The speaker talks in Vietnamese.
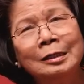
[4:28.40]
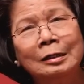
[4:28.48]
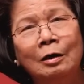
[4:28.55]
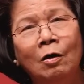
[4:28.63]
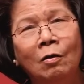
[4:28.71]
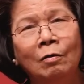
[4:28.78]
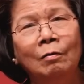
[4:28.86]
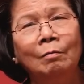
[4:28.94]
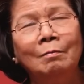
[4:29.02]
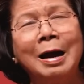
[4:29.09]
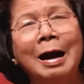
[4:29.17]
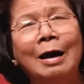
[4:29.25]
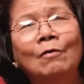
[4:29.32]
thì còn
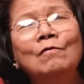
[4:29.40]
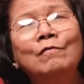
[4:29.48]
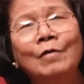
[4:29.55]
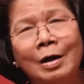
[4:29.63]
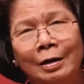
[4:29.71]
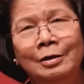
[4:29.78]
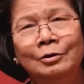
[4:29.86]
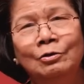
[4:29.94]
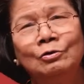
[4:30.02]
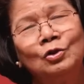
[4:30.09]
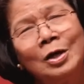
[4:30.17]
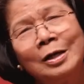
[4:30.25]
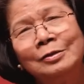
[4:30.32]
bảo vệ cho
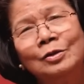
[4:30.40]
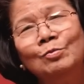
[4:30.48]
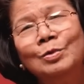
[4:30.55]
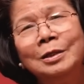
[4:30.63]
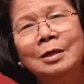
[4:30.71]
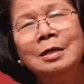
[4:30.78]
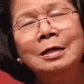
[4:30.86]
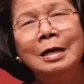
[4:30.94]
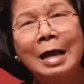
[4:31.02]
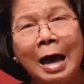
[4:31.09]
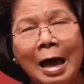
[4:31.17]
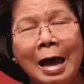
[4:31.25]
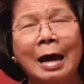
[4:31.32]
ChatGPT
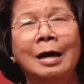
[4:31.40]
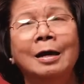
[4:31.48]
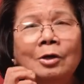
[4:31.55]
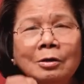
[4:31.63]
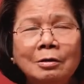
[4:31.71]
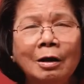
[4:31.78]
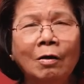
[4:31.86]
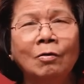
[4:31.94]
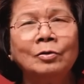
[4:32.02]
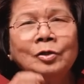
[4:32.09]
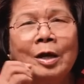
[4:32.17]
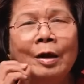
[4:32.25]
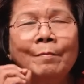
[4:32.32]
là chính nó
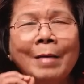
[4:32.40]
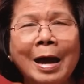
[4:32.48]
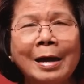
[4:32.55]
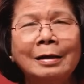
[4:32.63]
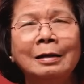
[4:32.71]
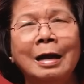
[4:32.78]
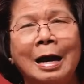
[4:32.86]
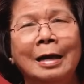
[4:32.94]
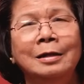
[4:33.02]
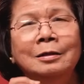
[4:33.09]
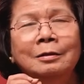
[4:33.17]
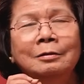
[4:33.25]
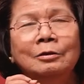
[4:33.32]
sẽ mang lại
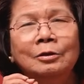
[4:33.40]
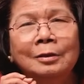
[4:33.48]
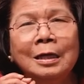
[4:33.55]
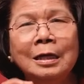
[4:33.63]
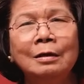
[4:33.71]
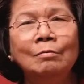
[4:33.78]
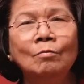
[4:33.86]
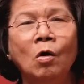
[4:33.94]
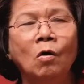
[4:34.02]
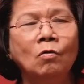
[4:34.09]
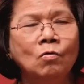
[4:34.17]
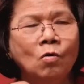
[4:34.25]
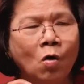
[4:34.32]
những tiến
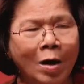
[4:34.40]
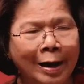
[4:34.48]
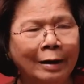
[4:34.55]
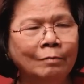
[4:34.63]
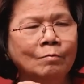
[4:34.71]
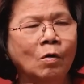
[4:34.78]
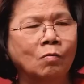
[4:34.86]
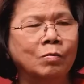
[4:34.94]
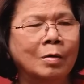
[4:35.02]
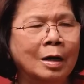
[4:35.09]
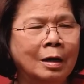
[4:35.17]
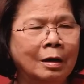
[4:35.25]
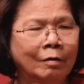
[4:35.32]
bộ ngoạn mục
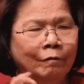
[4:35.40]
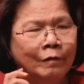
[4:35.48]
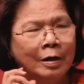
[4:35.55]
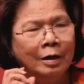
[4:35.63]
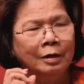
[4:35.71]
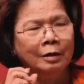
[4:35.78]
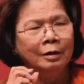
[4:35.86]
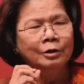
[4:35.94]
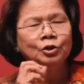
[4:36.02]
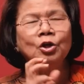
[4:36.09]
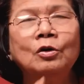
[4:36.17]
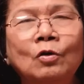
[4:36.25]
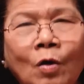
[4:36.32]
về
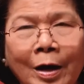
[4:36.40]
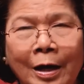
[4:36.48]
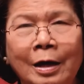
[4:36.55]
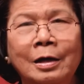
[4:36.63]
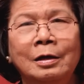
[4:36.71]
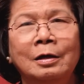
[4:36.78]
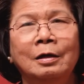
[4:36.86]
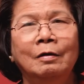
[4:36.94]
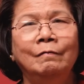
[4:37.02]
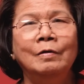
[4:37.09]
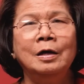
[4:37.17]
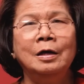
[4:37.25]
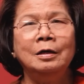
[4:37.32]
sức khỏe
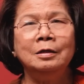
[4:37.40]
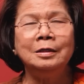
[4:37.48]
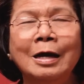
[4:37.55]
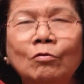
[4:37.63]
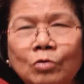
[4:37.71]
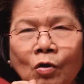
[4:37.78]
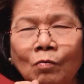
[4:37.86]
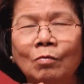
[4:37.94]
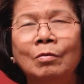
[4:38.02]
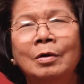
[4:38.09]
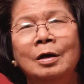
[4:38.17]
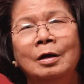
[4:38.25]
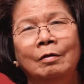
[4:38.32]
về giáo dục
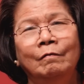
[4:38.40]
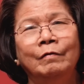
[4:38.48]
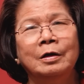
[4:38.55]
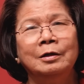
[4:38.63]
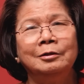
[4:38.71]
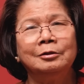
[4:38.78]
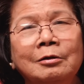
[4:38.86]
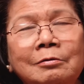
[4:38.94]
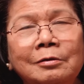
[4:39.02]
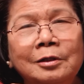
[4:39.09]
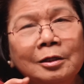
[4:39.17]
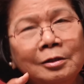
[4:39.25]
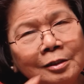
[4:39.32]
về tính
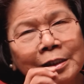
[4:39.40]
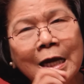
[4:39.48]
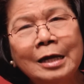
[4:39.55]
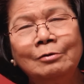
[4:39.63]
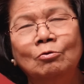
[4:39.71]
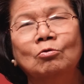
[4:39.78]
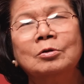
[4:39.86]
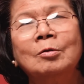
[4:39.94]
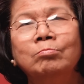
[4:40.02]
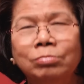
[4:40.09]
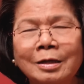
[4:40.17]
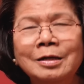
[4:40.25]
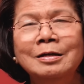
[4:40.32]
chính xác của
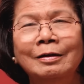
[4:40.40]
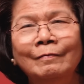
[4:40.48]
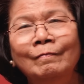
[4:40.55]
thông tin